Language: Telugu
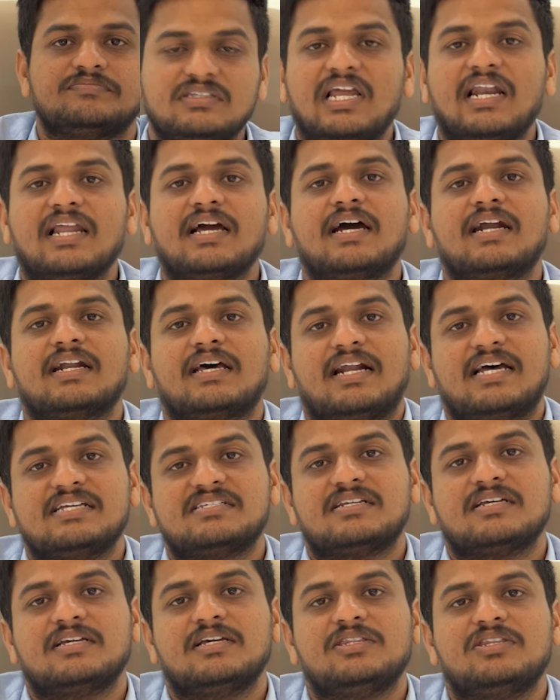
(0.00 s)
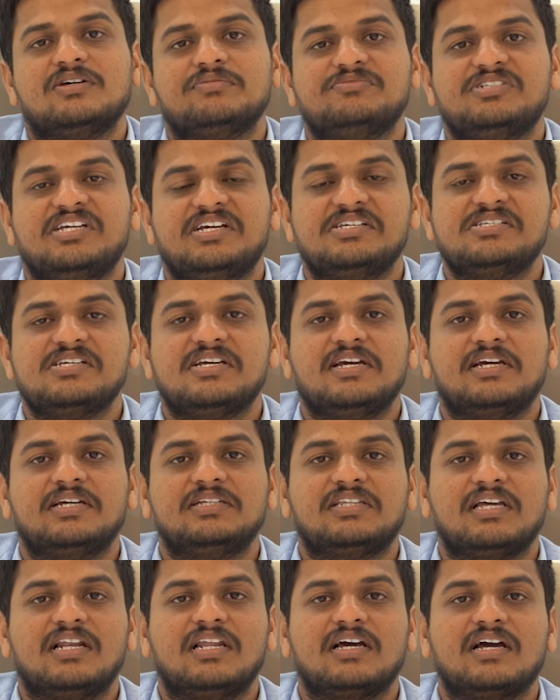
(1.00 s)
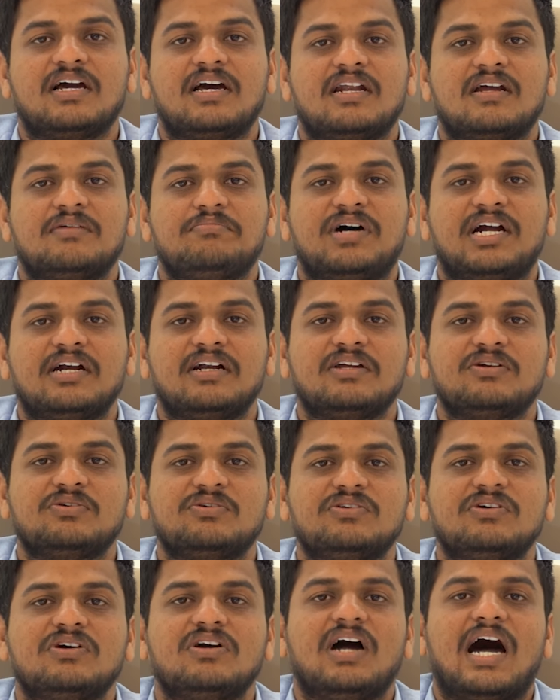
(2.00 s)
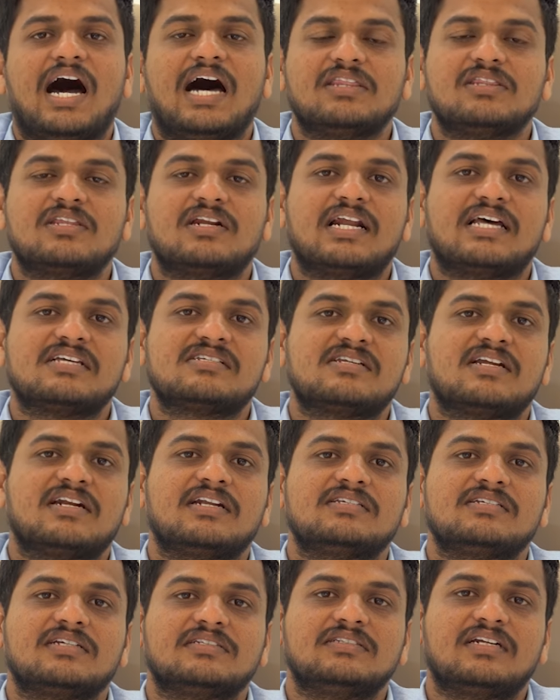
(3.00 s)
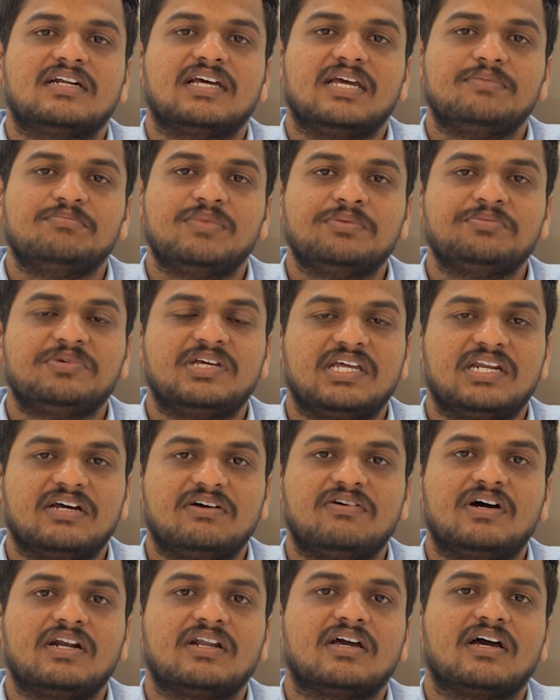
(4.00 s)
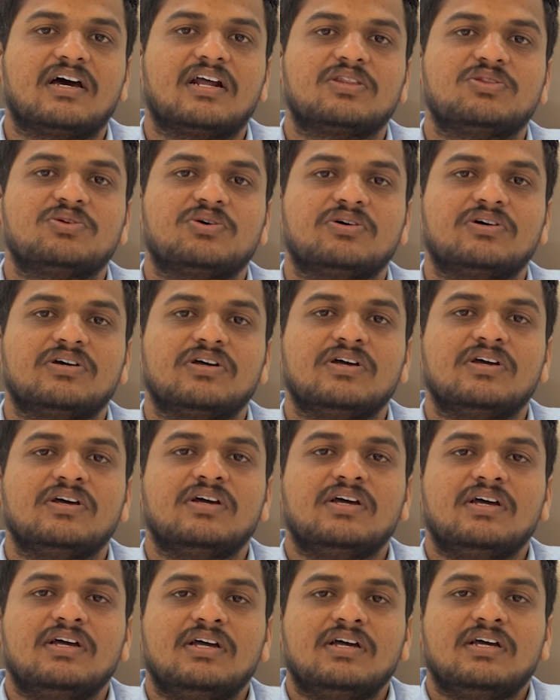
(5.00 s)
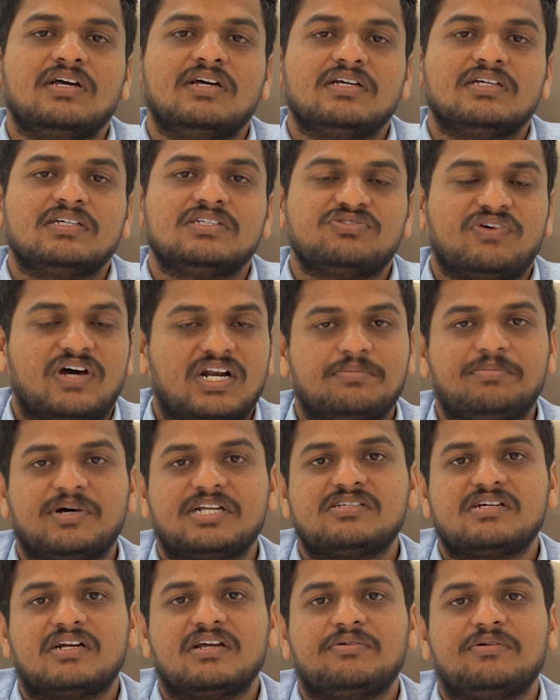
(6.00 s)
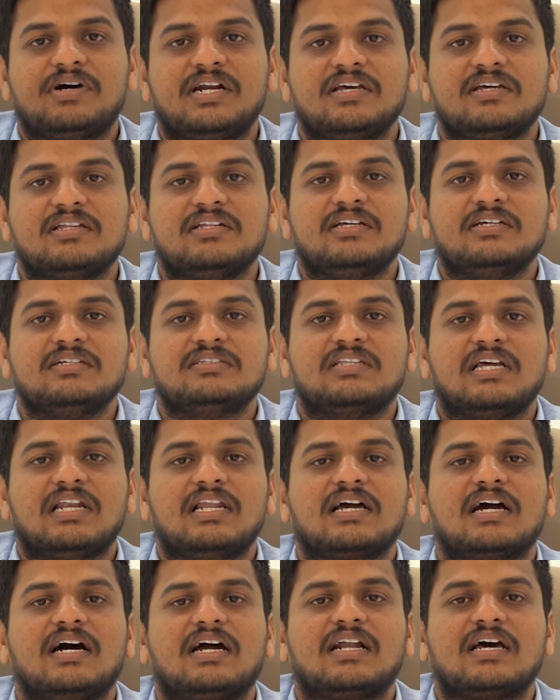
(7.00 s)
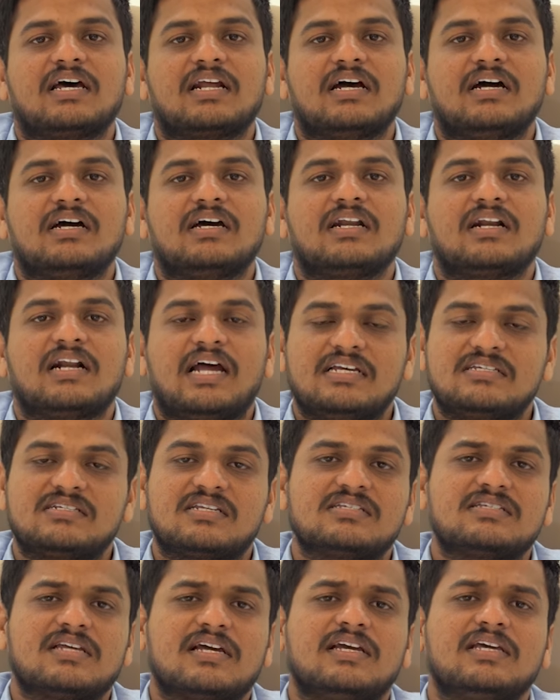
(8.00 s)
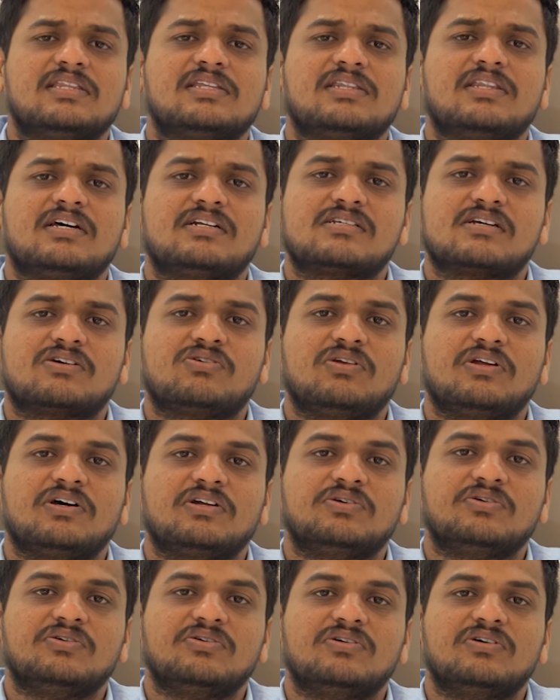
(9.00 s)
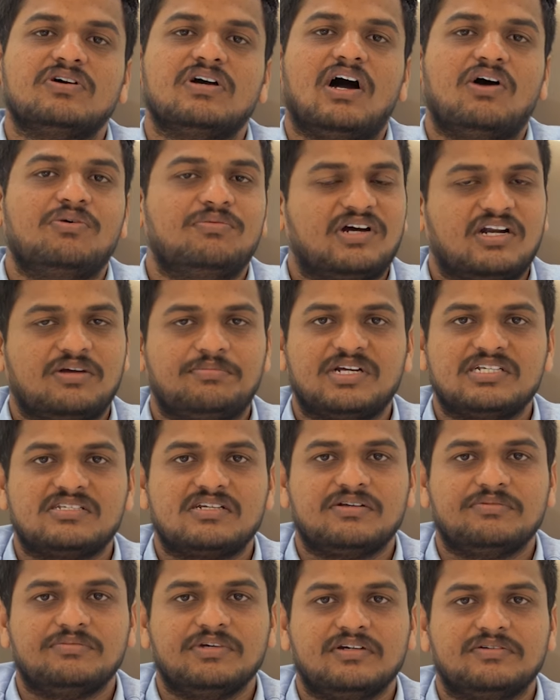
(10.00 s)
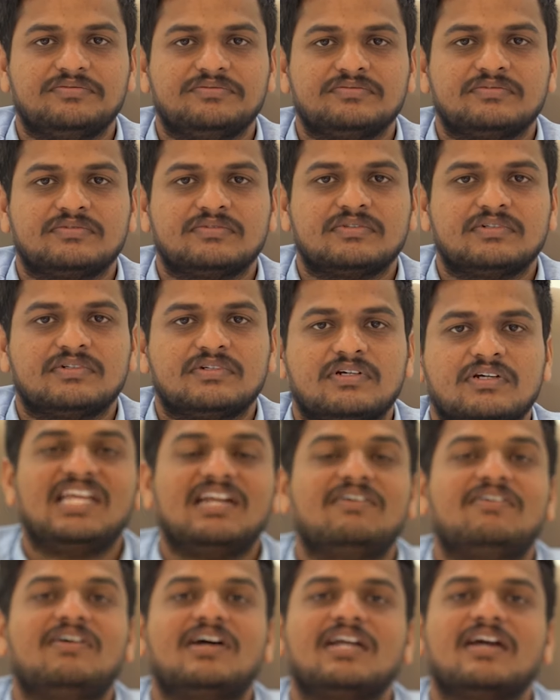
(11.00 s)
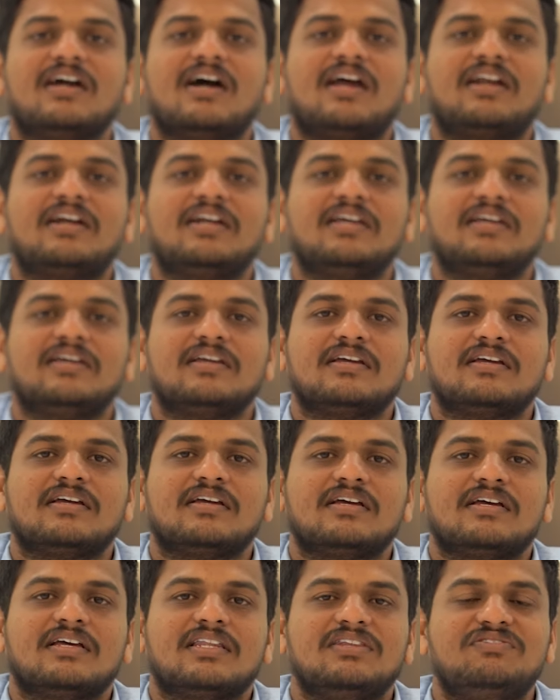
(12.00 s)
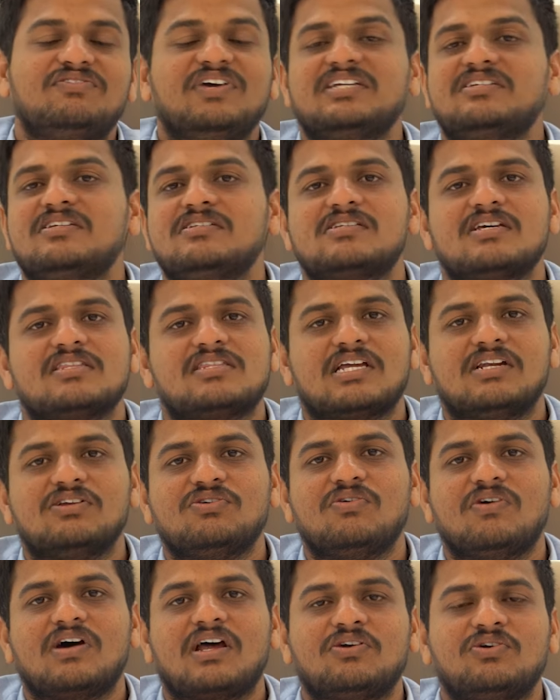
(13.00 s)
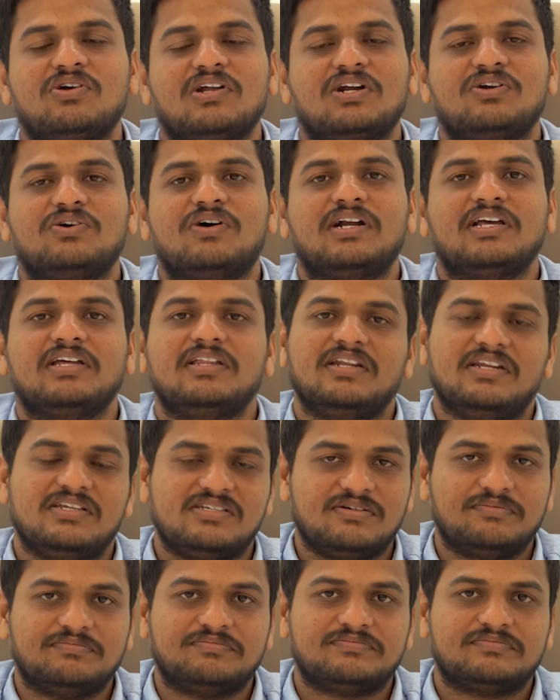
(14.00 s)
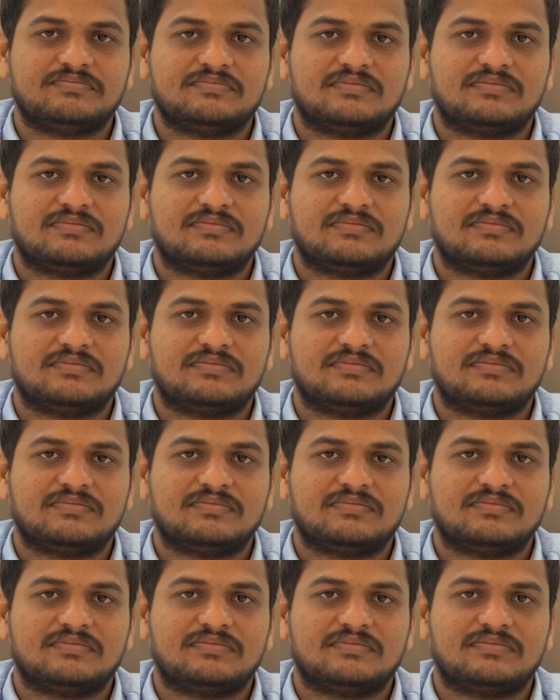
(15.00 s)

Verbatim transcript: తెలంగాణ రాష్ట్ర గీతం జయ జయ తెలంగాణ పాటను ఆంధ్ర రాష్ట్రానికి చెందిన ఎంఎం కీరవాణి గారితో స్వరపరచడం అనేది తెలంగాణ రాష్ట్ర సంగీత దర్శకులను అవమానపరచడమే కీరవాణి గారిని ద్వేషించే తెలుగువారు ఉండరు అనేది నిజం